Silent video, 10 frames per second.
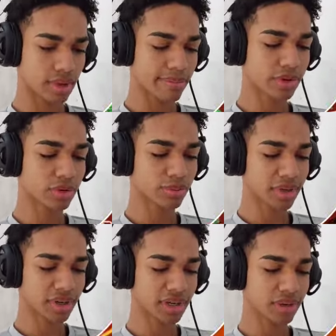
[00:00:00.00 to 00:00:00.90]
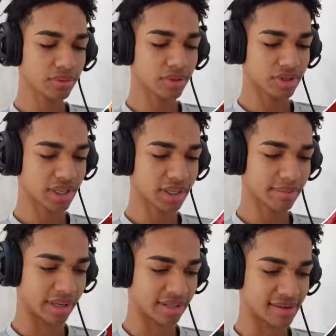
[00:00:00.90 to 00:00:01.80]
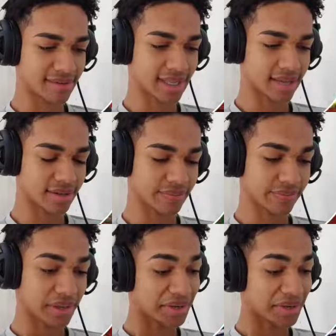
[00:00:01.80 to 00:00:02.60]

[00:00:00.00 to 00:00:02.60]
É porque eu tô pulando que não trouxa também, isso é verdade.